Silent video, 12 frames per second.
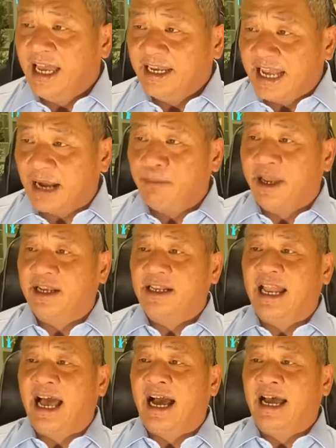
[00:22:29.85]
đặc biệt
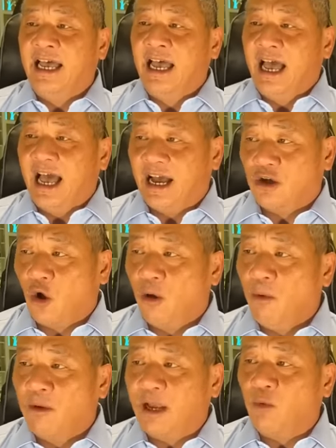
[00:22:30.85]
là à, có
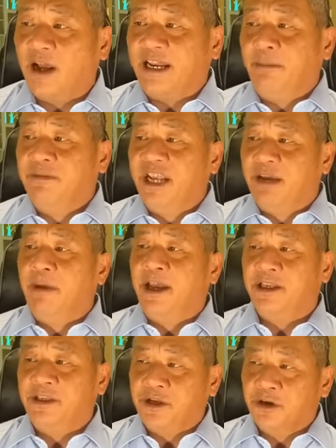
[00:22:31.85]
một cái quan điểm riêng
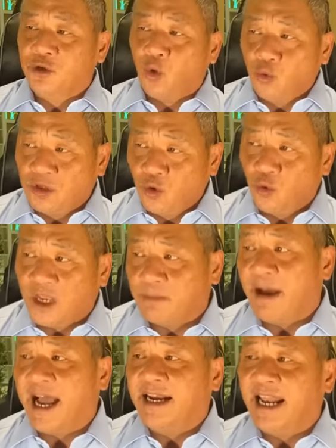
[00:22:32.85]
biệt giữa thủ tướng của Nhật
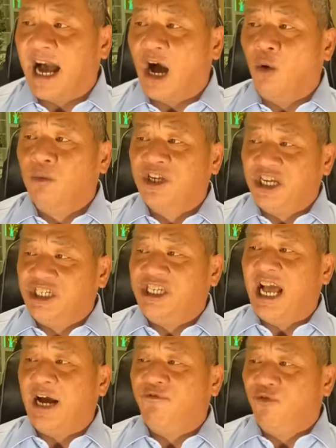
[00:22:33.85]
Bản là ông
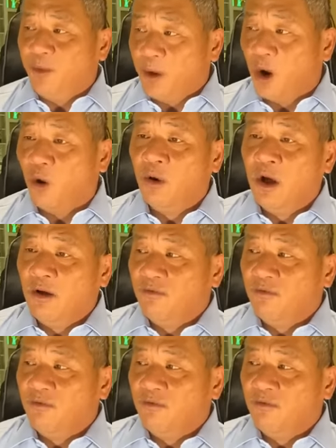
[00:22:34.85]
Kishida Fumio